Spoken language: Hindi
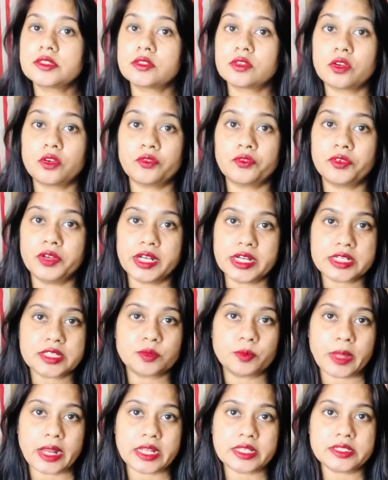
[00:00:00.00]
ऑफ नट्स
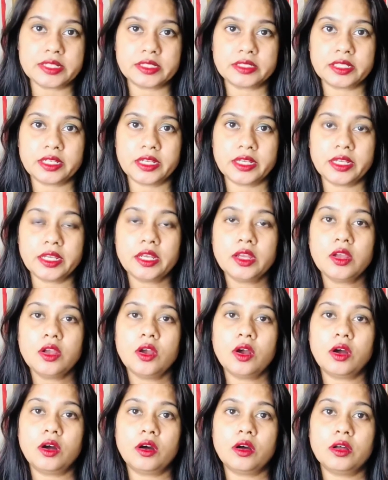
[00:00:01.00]
माना जाता है
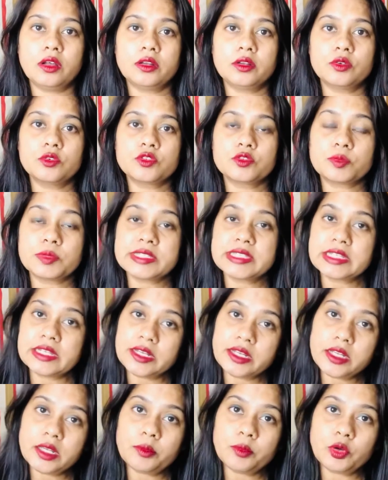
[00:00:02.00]
और उसमें
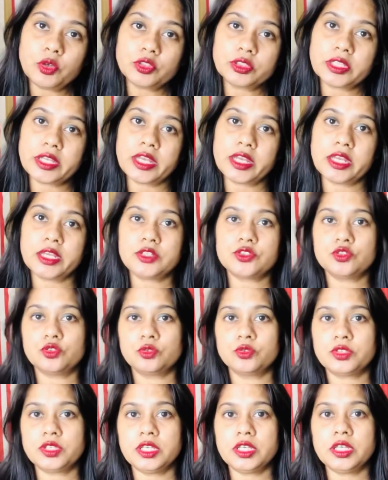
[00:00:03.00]
सिलेनियम होता है जो
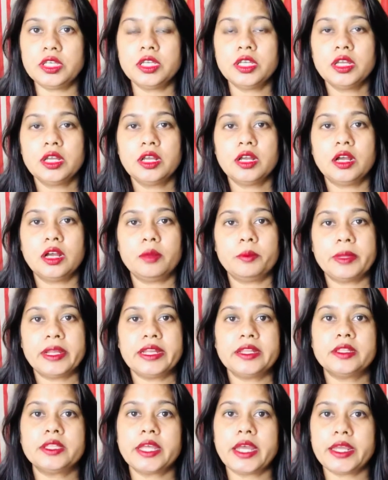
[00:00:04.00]
कि हमारे
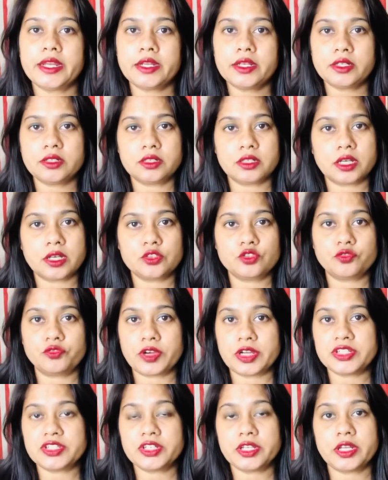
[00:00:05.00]
थायराइड का जो
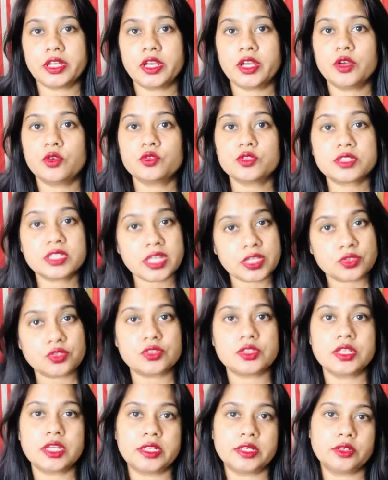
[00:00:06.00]
फंक्शन है उससे
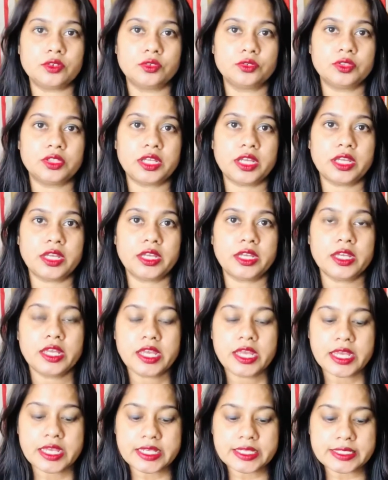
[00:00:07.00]
एसोसिएटेड होता है
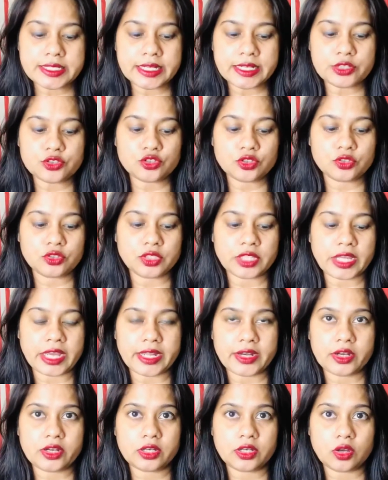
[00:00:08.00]
इसीलिए जो
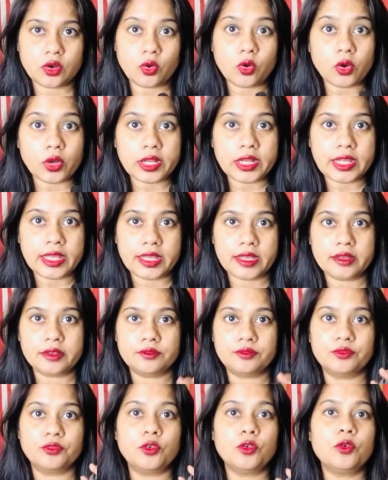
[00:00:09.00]
थायराइड का ऑयल है
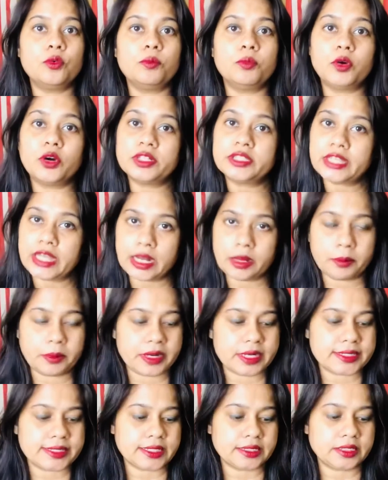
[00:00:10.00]
वो बहुत हेल्प कर
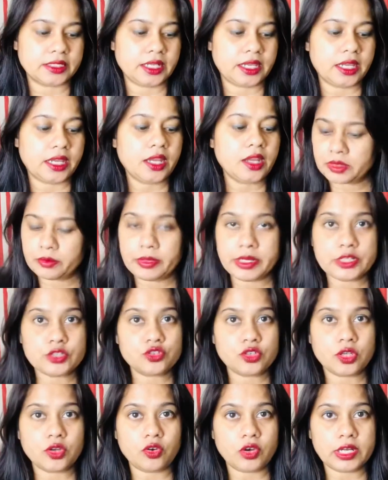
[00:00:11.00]
सकता है मैंने जो ये
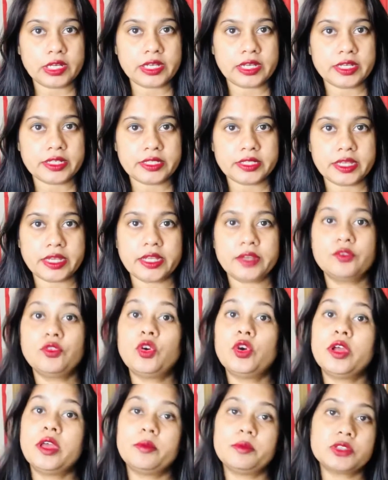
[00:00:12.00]
ऑयल ख़रीदा है वो
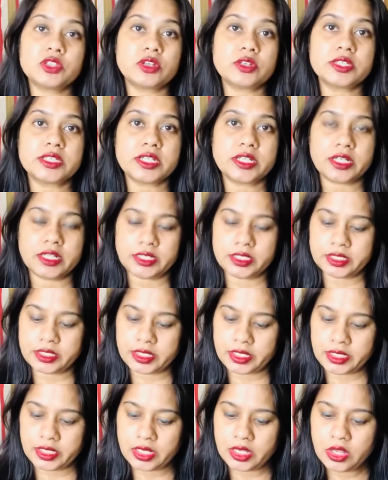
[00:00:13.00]
अमेज़ोन से ख़रीदा है